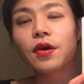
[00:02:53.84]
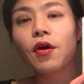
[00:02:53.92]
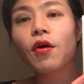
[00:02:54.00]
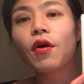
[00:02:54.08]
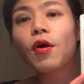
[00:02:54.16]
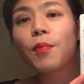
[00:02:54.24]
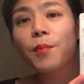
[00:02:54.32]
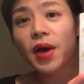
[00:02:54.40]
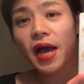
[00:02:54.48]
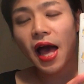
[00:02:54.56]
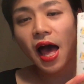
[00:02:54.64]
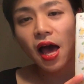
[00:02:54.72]

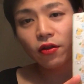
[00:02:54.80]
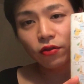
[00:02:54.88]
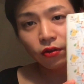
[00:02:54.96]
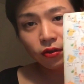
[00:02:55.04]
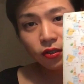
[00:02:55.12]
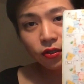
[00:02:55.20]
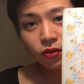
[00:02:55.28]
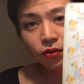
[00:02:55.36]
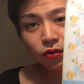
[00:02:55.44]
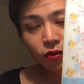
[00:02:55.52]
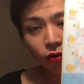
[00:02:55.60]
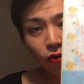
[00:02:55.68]
ヨーロッパがあるとす
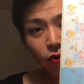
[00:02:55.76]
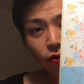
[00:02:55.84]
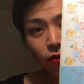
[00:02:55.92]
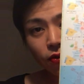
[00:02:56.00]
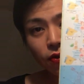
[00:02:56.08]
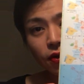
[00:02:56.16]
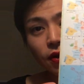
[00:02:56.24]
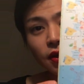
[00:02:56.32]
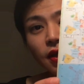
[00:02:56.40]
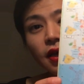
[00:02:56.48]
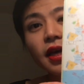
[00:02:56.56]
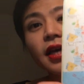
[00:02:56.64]
ると。
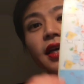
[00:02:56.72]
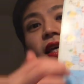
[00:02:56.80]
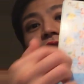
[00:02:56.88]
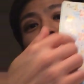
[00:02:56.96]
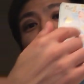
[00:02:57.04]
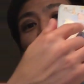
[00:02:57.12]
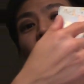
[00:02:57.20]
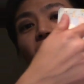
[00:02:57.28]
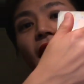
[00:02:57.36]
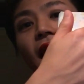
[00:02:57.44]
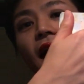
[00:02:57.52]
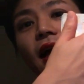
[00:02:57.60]
下
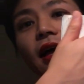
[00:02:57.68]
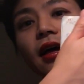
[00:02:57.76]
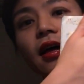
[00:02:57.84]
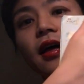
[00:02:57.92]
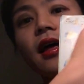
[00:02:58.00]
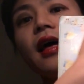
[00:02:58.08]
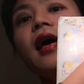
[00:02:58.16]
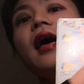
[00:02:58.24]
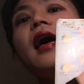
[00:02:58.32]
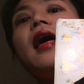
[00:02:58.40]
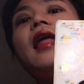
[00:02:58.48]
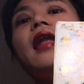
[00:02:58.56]
から
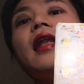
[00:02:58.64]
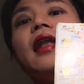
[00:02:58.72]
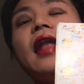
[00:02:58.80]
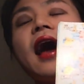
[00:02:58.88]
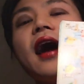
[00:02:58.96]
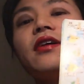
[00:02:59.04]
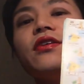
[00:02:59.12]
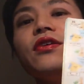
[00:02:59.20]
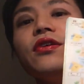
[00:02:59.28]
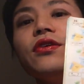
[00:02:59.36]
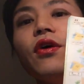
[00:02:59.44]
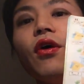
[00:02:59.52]

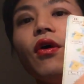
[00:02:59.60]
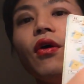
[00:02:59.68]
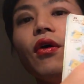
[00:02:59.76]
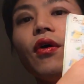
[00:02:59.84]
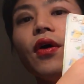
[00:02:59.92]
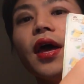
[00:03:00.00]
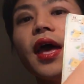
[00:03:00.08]
酪農